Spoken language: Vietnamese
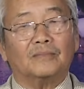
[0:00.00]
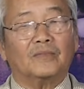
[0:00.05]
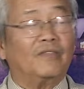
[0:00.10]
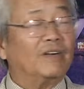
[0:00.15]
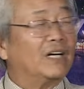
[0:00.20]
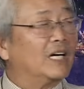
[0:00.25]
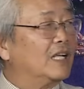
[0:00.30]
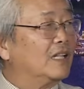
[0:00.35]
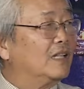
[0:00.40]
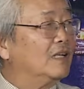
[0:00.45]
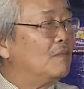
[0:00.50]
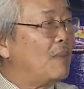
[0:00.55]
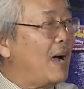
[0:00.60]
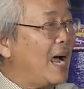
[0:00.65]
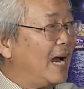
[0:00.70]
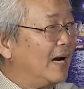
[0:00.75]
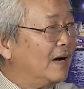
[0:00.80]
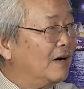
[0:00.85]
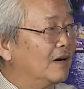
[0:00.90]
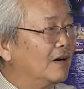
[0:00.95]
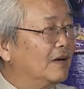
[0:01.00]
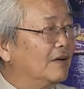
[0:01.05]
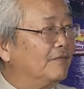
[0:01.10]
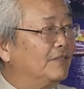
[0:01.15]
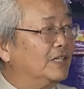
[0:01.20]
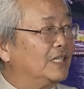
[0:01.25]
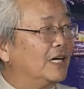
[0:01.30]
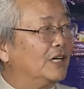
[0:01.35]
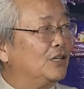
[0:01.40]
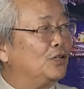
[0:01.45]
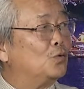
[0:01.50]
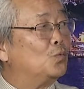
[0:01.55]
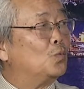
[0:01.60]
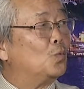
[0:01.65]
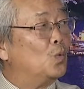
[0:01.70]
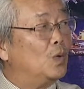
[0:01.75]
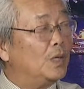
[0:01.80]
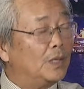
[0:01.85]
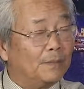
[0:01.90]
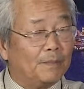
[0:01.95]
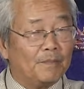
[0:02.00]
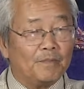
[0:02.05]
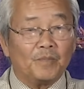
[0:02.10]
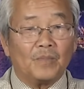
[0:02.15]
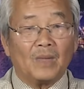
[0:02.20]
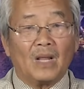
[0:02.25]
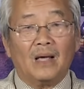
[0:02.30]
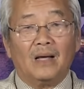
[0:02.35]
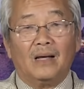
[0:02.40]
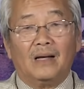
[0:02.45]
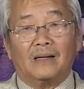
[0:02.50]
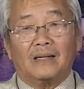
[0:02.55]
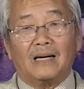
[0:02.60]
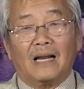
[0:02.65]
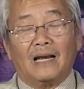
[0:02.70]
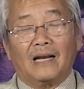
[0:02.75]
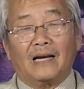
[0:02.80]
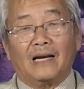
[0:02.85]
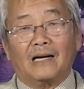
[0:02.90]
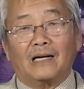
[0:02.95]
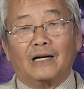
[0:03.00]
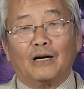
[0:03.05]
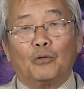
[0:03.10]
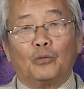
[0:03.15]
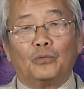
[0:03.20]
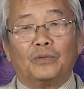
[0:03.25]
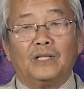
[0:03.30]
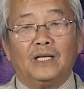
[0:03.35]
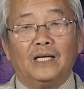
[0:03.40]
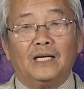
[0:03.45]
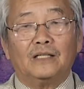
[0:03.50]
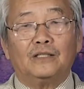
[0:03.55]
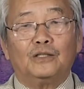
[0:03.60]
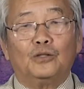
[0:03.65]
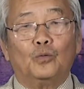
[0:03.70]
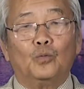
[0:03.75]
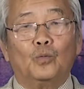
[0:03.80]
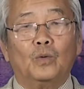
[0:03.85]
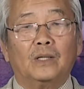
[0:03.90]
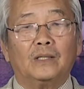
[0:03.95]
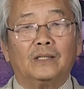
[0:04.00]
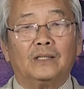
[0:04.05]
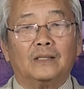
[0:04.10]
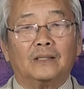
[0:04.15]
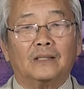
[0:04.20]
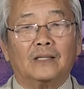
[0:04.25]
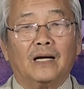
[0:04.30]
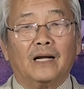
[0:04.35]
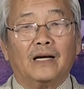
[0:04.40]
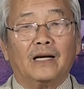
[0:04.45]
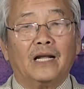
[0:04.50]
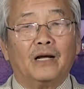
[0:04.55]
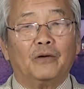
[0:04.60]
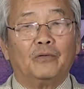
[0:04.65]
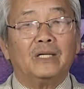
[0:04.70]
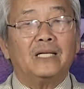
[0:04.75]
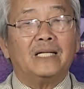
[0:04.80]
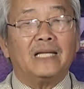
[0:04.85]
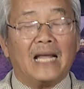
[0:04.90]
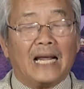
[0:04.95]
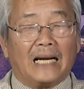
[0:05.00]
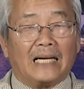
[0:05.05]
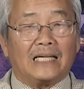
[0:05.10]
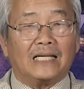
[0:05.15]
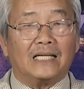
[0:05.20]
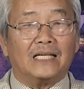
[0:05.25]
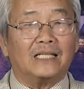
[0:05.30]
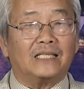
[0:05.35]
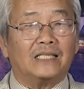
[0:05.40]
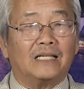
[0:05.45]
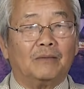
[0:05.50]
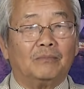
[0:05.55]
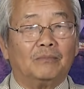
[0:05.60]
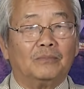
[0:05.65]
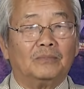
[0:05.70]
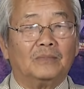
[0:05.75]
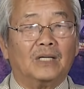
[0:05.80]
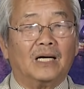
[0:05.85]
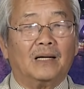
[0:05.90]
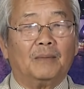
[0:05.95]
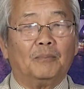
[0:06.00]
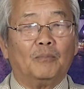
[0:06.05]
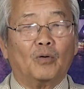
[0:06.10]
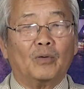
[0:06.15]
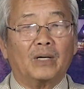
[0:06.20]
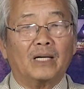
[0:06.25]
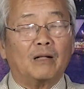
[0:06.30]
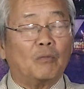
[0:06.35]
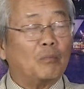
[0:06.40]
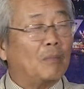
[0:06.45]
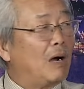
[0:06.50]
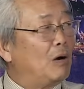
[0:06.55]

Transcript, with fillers: vấn đề thứ ba đó là vấn đề trung quốc đây là lần đầu tiên Trung Quốc được à, nêu đích danh ở trong à, một cái thông